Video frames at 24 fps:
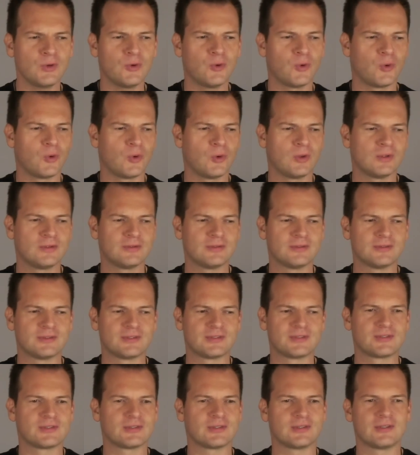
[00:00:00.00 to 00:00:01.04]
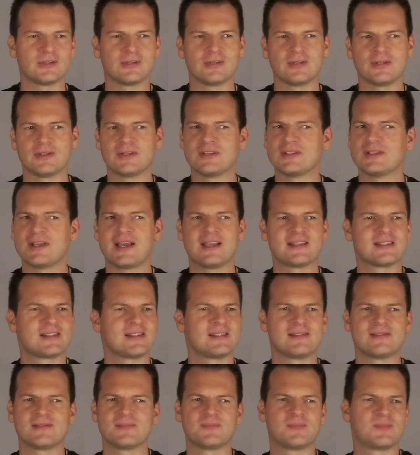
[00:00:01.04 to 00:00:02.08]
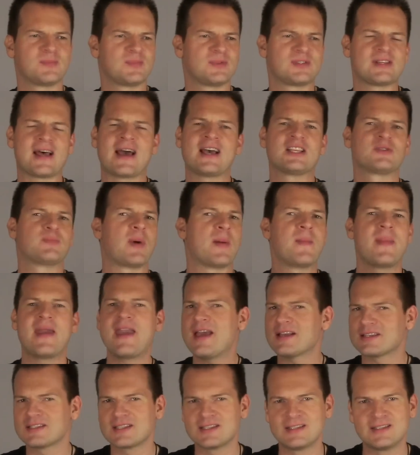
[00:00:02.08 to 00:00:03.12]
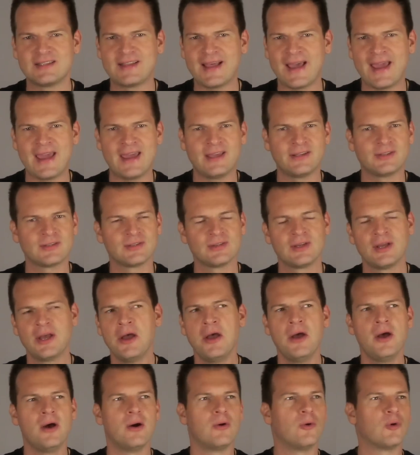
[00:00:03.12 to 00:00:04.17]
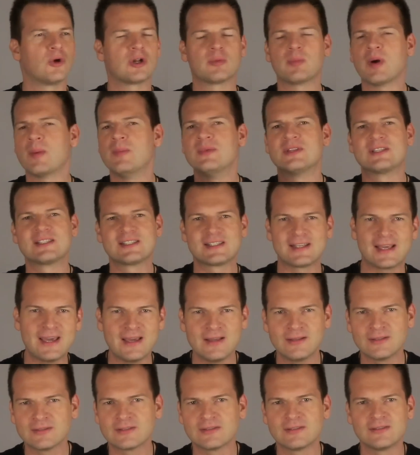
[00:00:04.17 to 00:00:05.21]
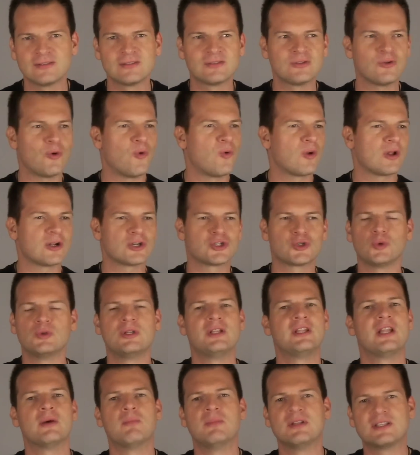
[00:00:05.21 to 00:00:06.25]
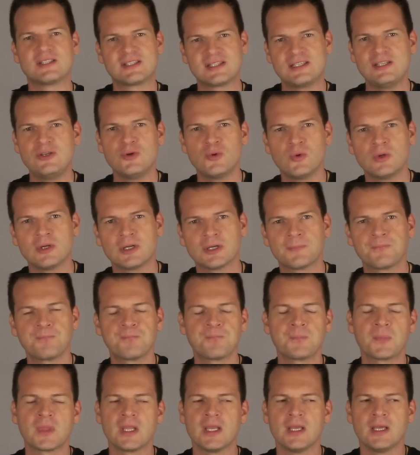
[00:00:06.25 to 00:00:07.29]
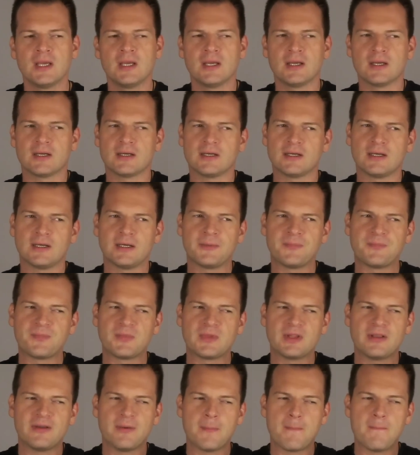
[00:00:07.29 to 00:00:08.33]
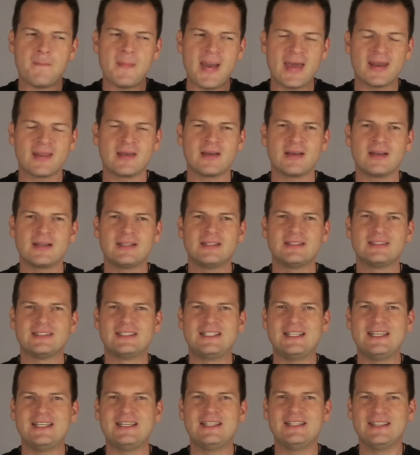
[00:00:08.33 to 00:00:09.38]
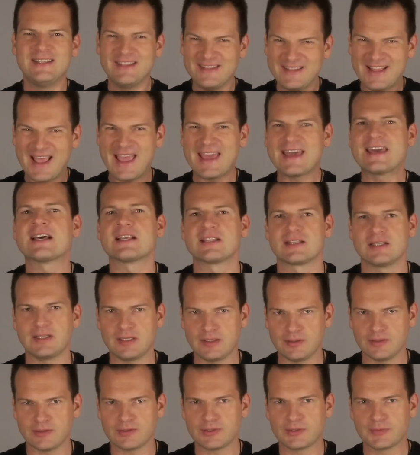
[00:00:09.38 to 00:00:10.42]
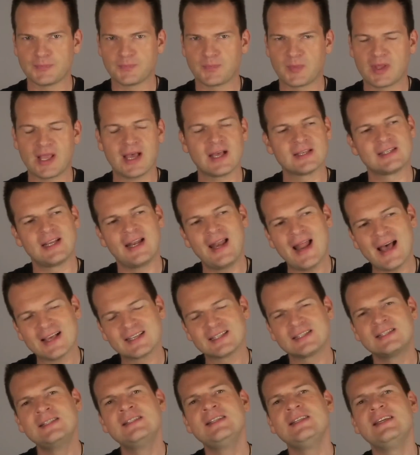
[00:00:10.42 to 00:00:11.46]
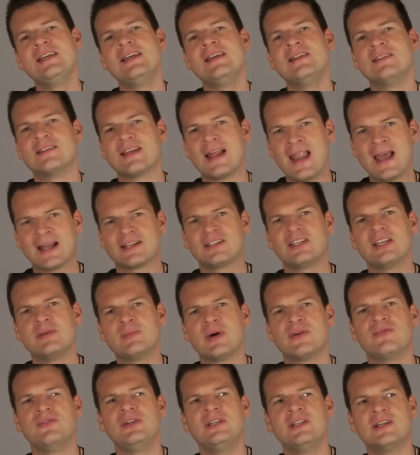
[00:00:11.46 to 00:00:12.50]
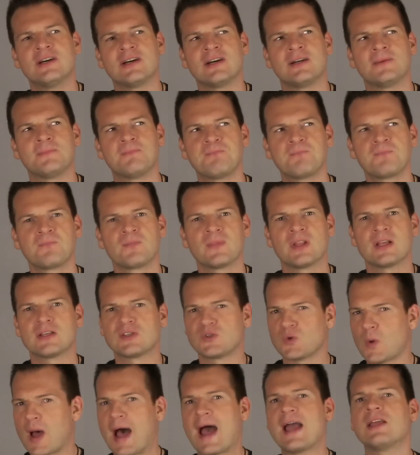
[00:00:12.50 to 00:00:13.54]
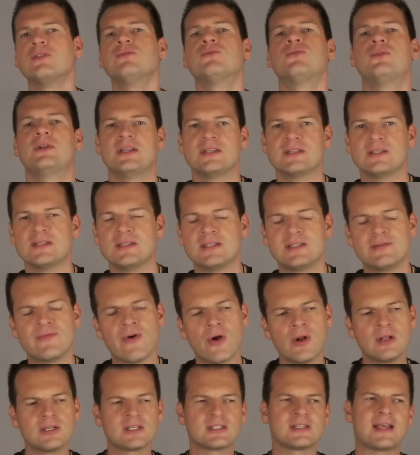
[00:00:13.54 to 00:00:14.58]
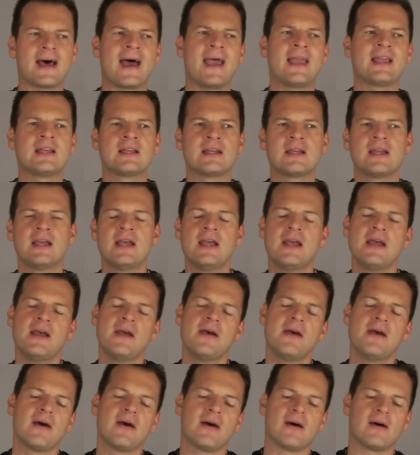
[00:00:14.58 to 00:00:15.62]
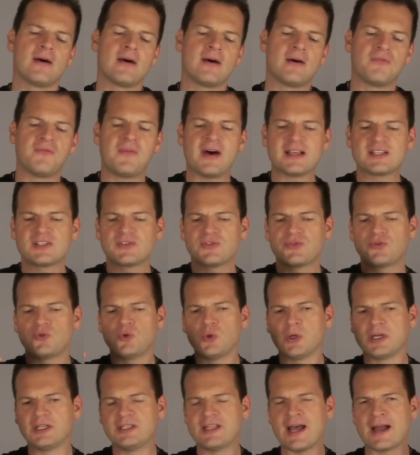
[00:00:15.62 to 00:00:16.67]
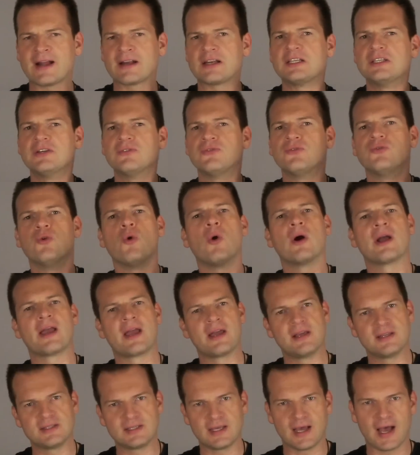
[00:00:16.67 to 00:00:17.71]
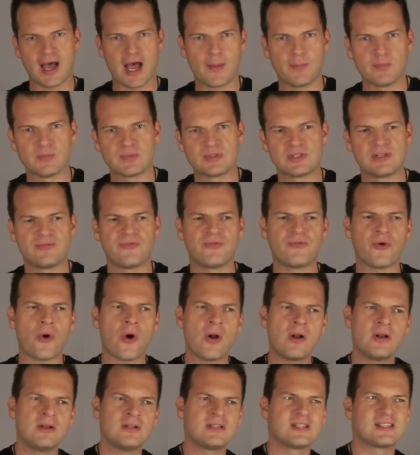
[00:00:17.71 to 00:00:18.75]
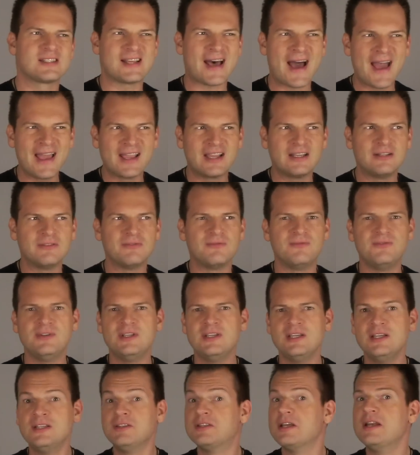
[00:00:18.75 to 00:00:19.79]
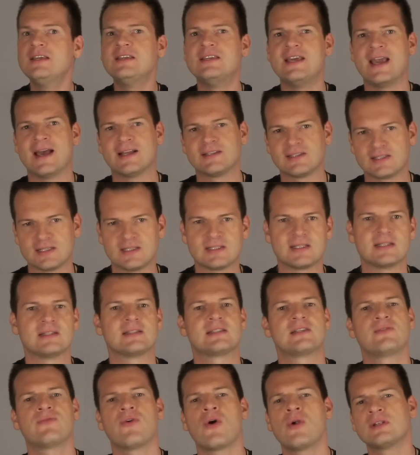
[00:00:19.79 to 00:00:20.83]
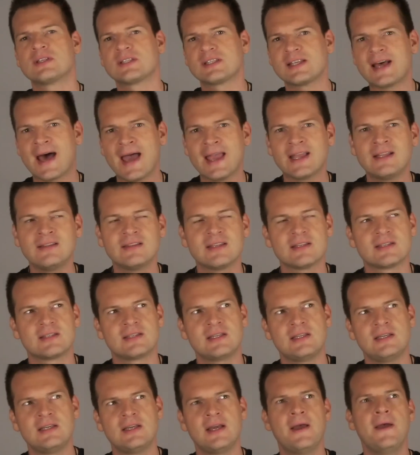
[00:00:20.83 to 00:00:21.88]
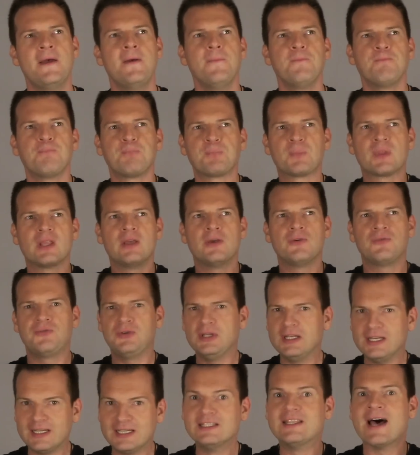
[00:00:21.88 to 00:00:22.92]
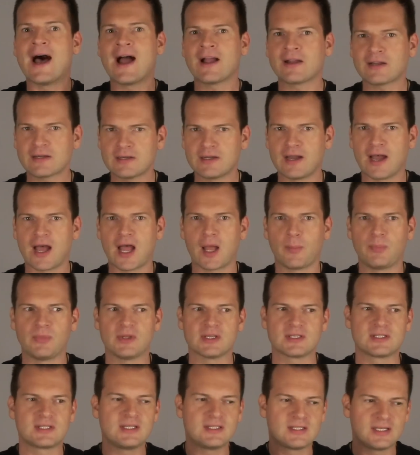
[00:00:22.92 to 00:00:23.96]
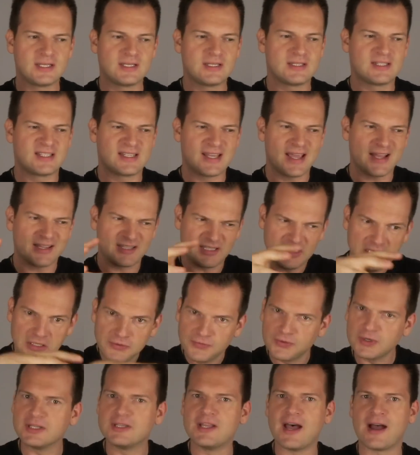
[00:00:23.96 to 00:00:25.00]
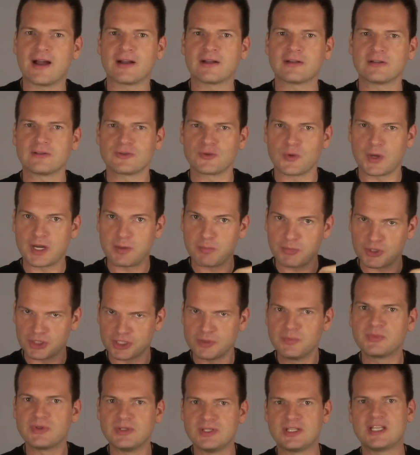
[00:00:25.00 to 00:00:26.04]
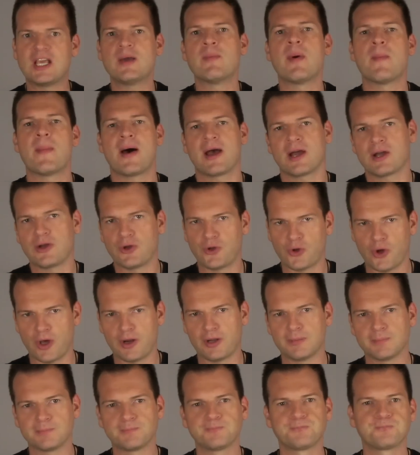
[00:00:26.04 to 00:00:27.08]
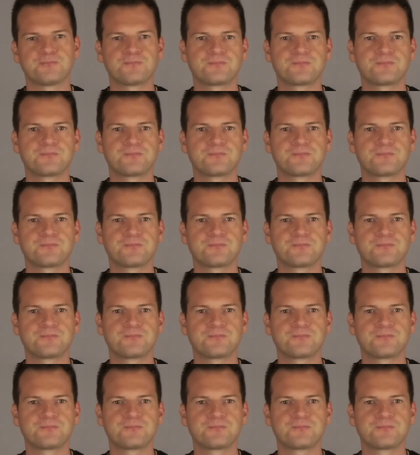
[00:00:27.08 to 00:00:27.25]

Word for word: und äh, es, sei es beim ersten Date oder beim zehnten oder schon in der Beziehung. Ähm, Männer, die Denker sind, ja, sie lassen ihr Intellekt immer wieder so einfließen. Sie wollen zeigen, äh, was für gedankliche Vorgänge sie haben. Sie wollen zeigen, wie intelligent sie sind. Sie wollen zeigen, dass sie viele Gedanken haben, dass sie sich sehr tiefe Gedanken zu einem bestimmten Thema machen können.